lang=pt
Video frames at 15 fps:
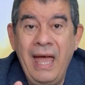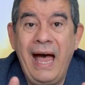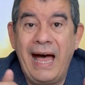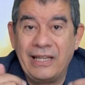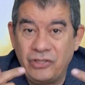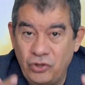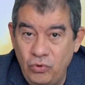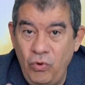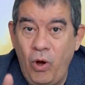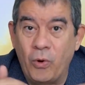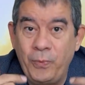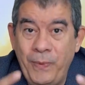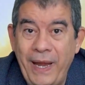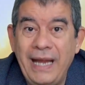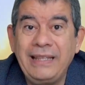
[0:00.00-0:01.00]
A sua
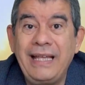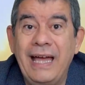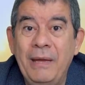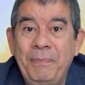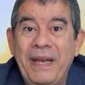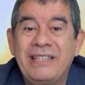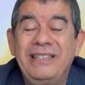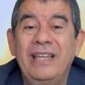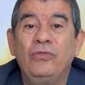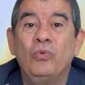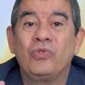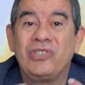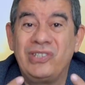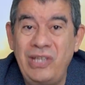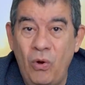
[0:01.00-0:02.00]
oferta representa
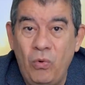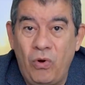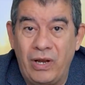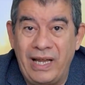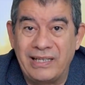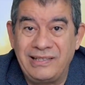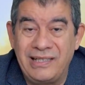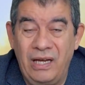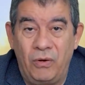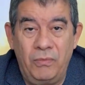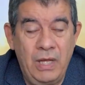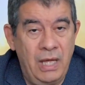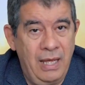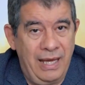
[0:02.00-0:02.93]
o seu coração,